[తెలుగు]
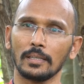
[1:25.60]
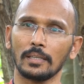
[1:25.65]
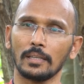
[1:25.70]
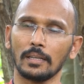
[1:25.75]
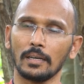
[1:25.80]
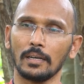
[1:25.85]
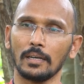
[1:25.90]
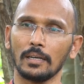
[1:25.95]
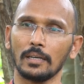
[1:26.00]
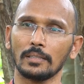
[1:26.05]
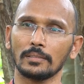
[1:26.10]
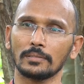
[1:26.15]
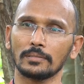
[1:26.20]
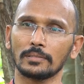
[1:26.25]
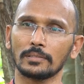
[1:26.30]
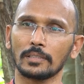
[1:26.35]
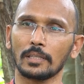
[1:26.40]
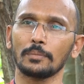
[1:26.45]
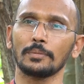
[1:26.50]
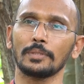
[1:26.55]
ఇలా
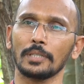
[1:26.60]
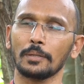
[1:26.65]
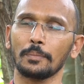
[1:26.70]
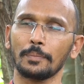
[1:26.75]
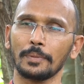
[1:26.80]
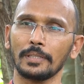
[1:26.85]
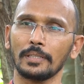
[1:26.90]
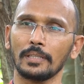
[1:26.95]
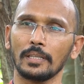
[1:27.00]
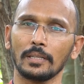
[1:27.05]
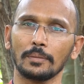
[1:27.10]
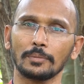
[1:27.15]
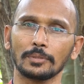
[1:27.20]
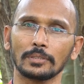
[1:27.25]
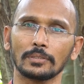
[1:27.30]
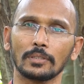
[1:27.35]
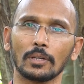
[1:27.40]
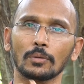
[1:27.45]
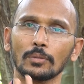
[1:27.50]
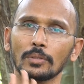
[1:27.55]
జలుబు తగ్గిపోయింది
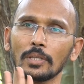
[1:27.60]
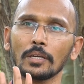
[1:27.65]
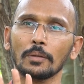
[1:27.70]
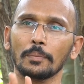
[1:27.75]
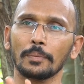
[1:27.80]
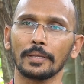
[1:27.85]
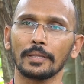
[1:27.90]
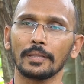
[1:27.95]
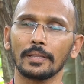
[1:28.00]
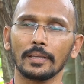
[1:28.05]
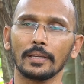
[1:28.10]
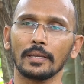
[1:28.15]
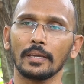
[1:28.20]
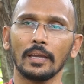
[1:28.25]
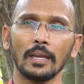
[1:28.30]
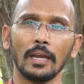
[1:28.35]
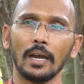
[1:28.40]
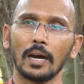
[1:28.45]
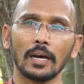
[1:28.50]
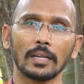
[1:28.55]
లేకపోతే దగ్గు తగ్గిపోయింది
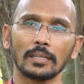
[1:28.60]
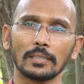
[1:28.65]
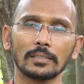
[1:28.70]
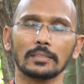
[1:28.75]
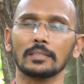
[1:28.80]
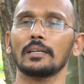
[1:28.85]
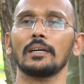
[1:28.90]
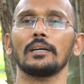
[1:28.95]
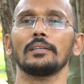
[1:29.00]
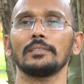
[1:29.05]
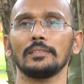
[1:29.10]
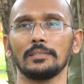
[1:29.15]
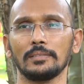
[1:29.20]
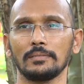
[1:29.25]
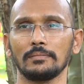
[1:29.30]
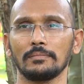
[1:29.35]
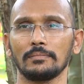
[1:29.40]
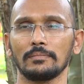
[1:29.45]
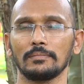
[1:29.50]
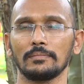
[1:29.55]
అన్నట్టు కాదు ఇది
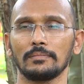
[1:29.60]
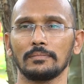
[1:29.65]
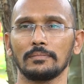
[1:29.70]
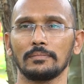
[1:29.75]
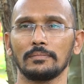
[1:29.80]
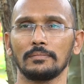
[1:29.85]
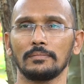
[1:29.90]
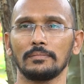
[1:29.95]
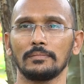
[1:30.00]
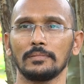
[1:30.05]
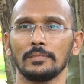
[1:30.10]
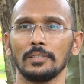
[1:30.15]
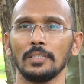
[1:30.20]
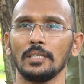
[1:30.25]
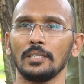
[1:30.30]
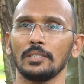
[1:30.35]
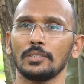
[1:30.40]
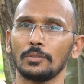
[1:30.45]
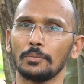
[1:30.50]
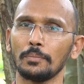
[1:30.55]

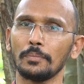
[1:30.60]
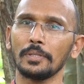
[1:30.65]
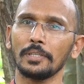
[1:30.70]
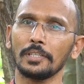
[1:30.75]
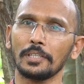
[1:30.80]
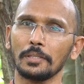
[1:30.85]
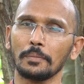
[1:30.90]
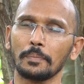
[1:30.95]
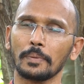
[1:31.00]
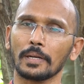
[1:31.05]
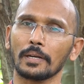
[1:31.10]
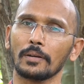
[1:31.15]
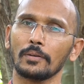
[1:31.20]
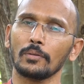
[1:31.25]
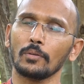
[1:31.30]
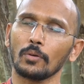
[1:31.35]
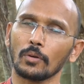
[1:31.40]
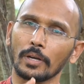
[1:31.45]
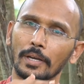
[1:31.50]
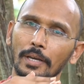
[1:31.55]
ఇమ్యూనిటీ
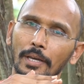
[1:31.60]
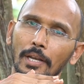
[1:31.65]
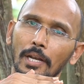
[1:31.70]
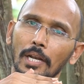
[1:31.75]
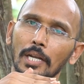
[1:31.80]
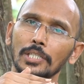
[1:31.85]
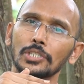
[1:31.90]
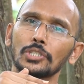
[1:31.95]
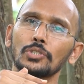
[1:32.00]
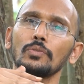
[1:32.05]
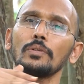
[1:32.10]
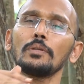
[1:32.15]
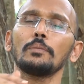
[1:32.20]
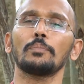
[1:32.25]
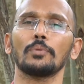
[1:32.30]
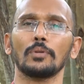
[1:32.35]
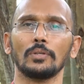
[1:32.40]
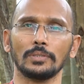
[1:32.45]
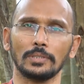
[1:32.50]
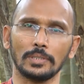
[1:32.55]
పెరగడం ఒక గ్రాడ్యువల్
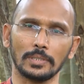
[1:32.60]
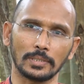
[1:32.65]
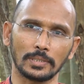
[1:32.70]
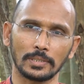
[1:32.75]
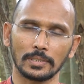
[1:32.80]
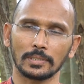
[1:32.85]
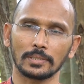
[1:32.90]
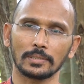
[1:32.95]
ప్రాసెస్